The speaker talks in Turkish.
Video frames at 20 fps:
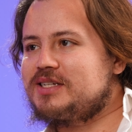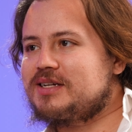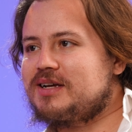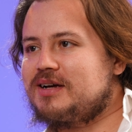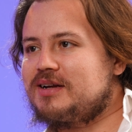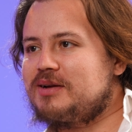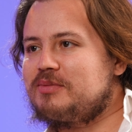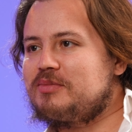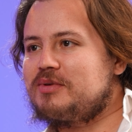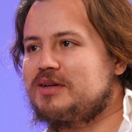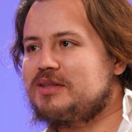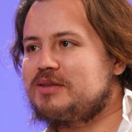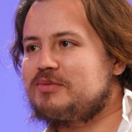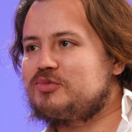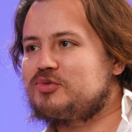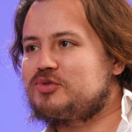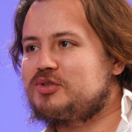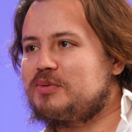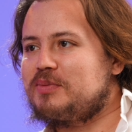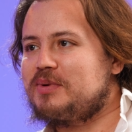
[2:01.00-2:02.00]
çıkar ama hani
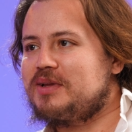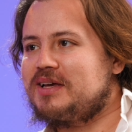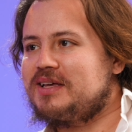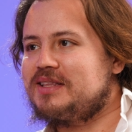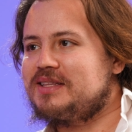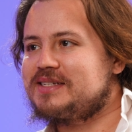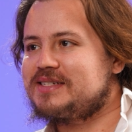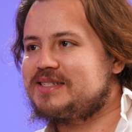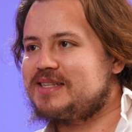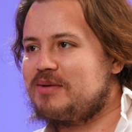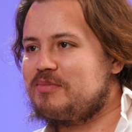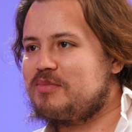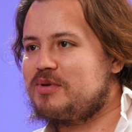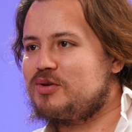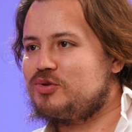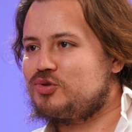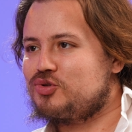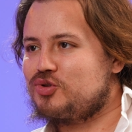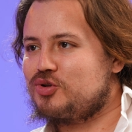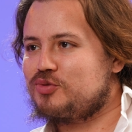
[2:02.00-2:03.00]
muhtemelen en azından
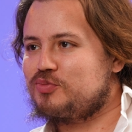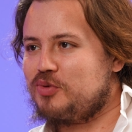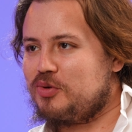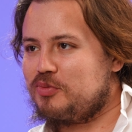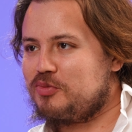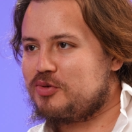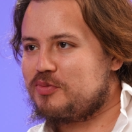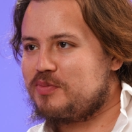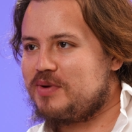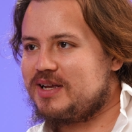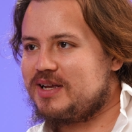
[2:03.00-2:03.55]
bir 3-4 bölümlük